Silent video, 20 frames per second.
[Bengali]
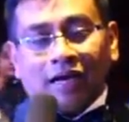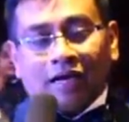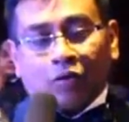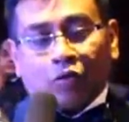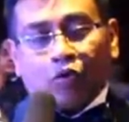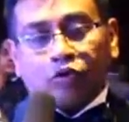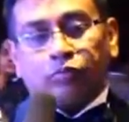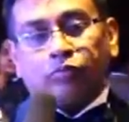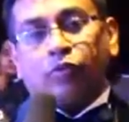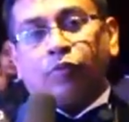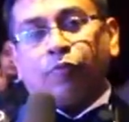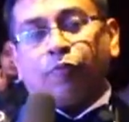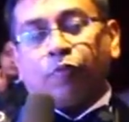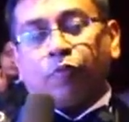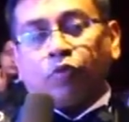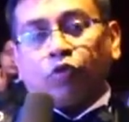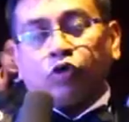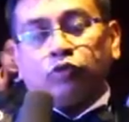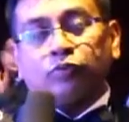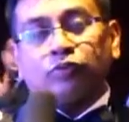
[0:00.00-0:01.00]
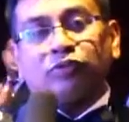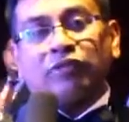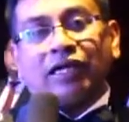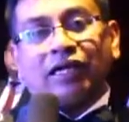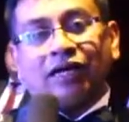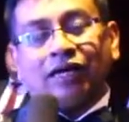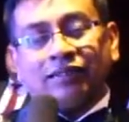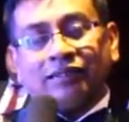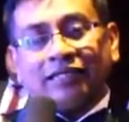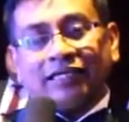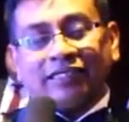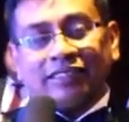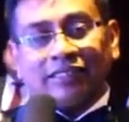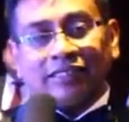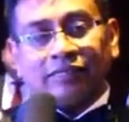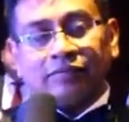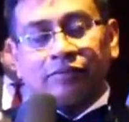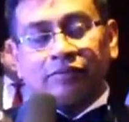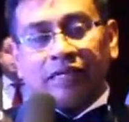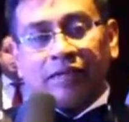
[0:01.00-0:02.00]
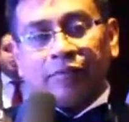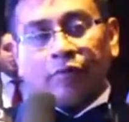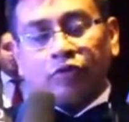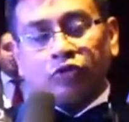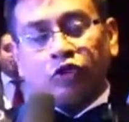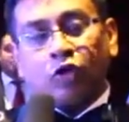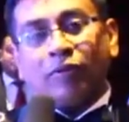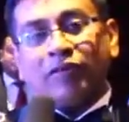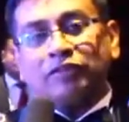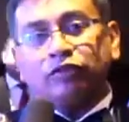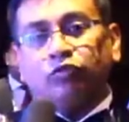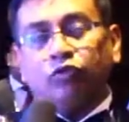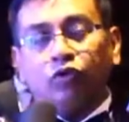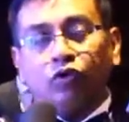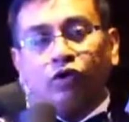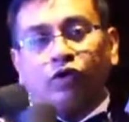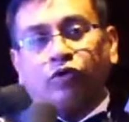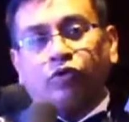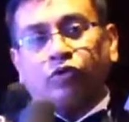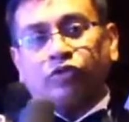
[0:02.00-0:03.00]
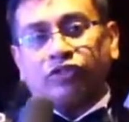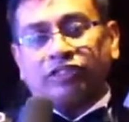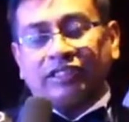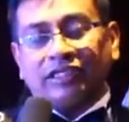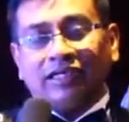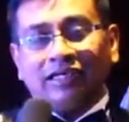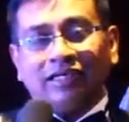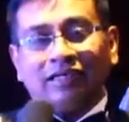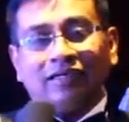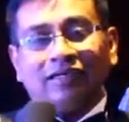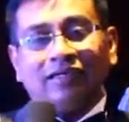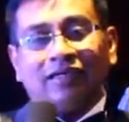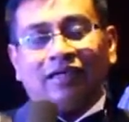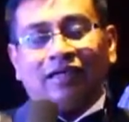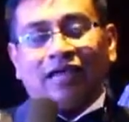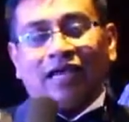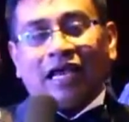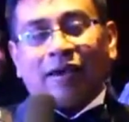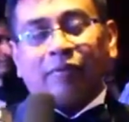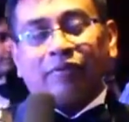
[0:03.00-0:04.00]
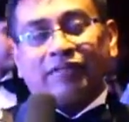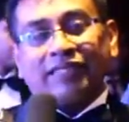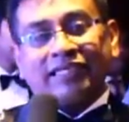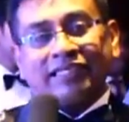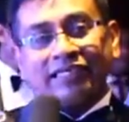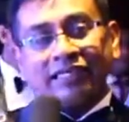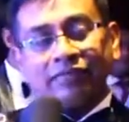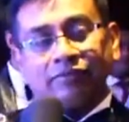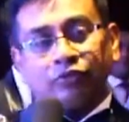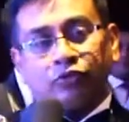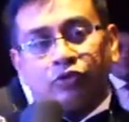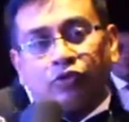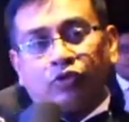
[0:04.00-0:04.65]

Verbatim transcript: কর্ম কর্ম দ্বারা দেশের এবং সমাজে উন্নয়ন করছে এবং দেশের জন্য